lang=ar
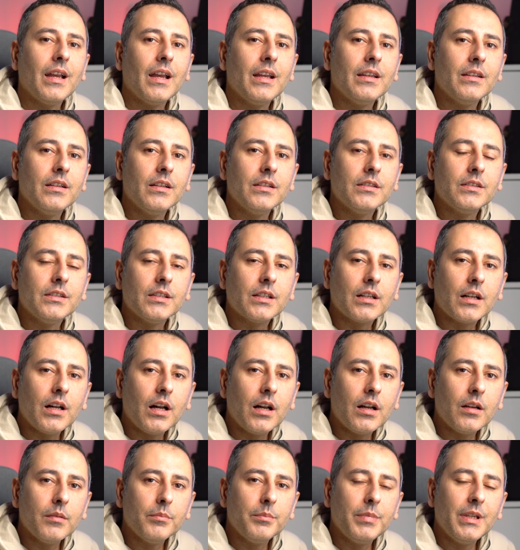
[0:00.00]

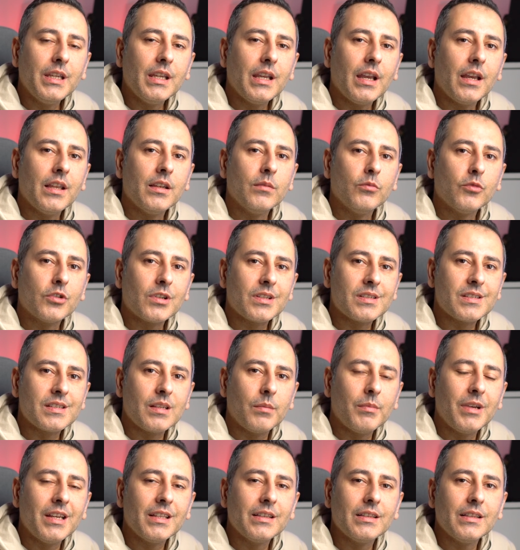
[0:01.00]
الالتقاء
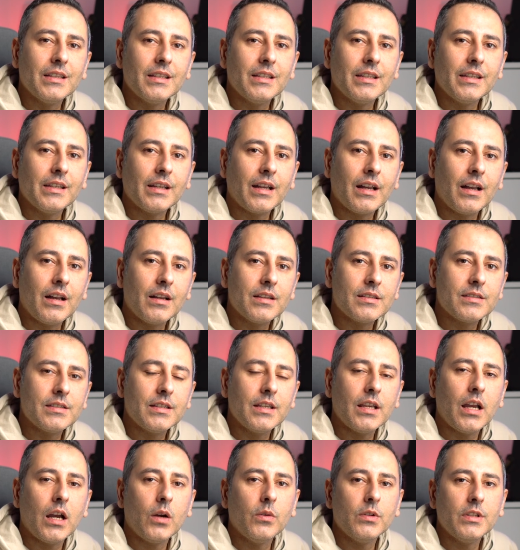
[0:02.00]
بالمنظمات
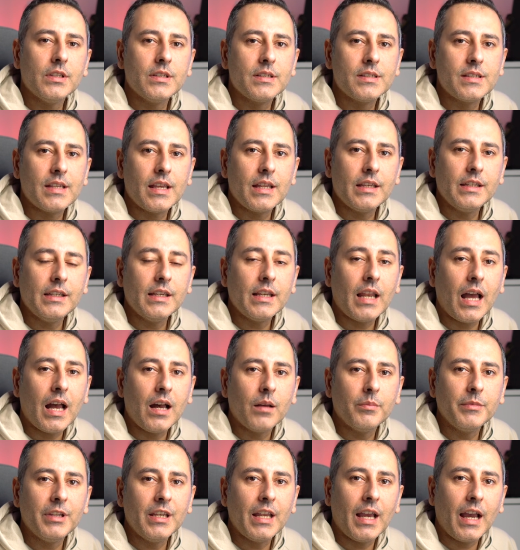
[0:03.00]
الإغاثة أو الإنسانية
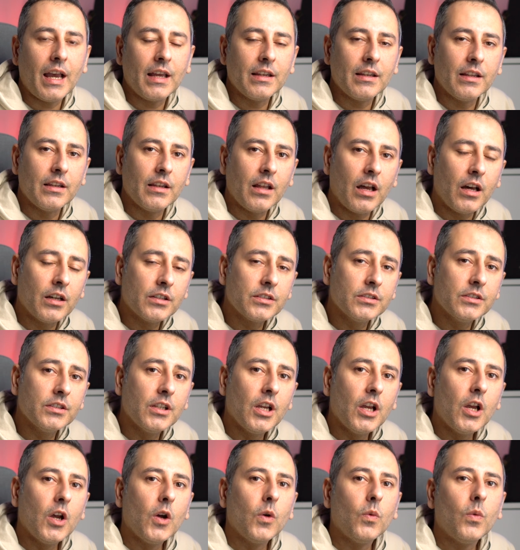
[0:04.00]
العاملة على الأرض
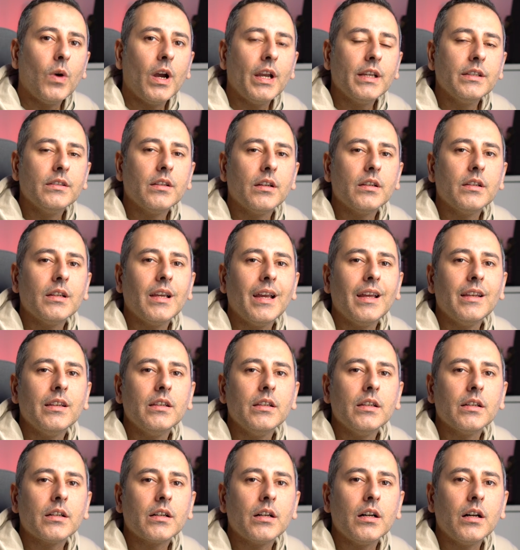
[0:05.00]
وأيضا
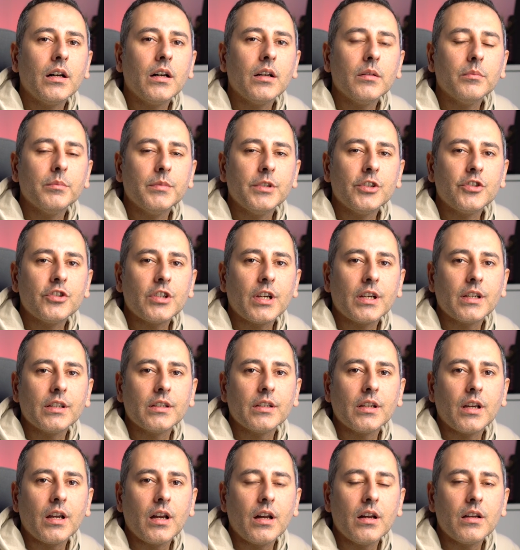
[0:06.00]
اللقاء
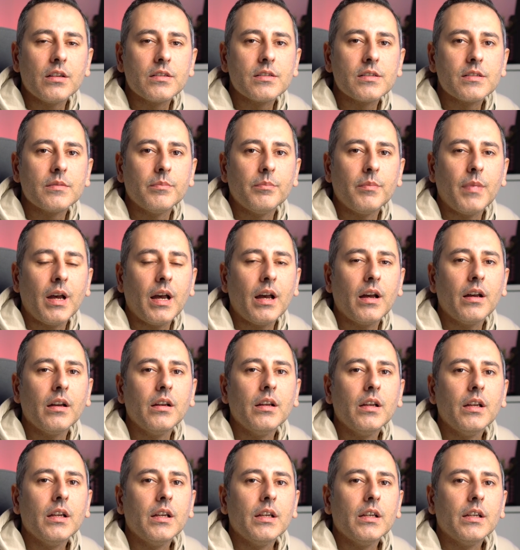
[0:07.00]
بشكل خاص مع
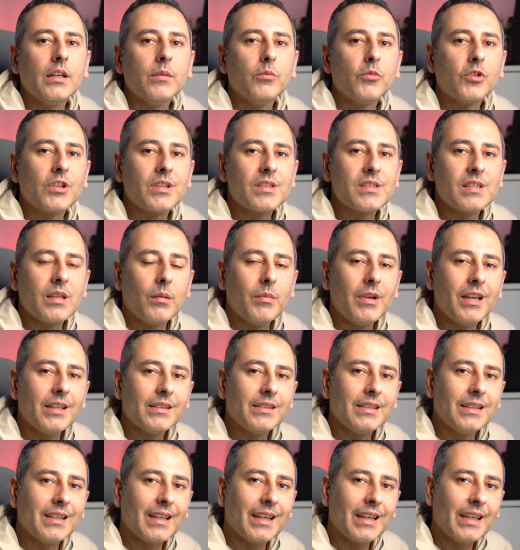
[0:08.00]

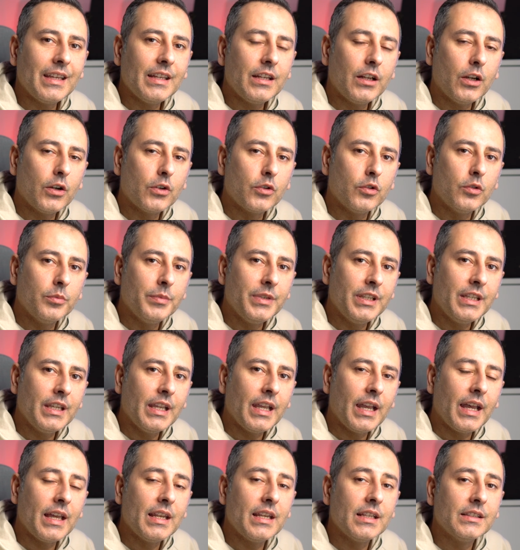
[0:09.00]
منظمات الغير حكومية
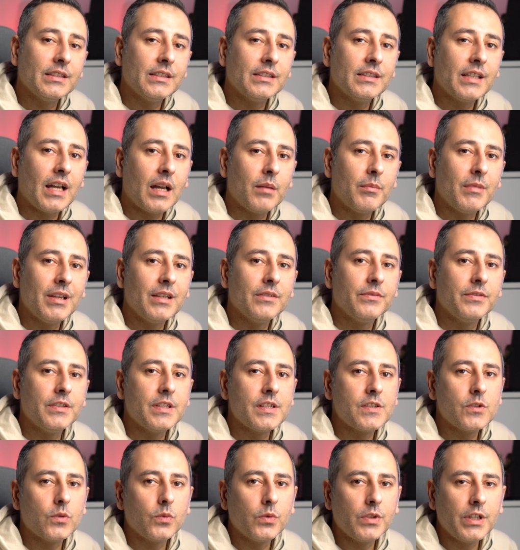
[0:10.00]
التي تعمل في
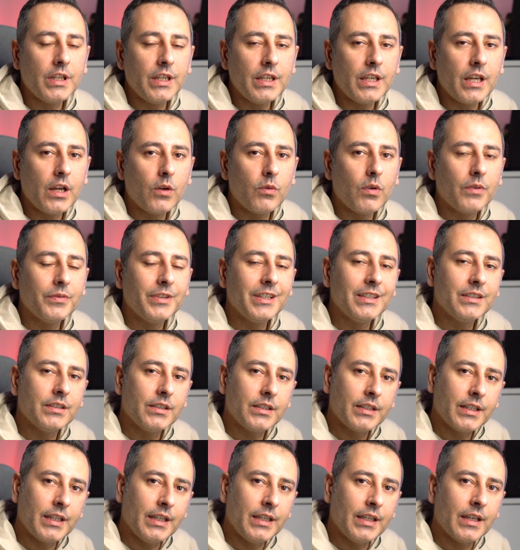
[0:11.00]
سوريا وفي
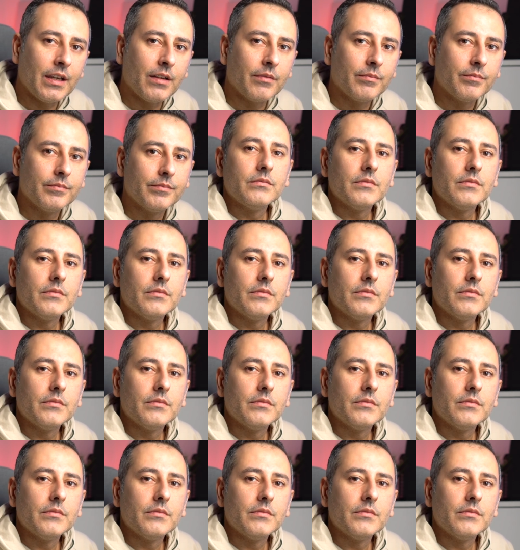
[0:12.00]
تركيا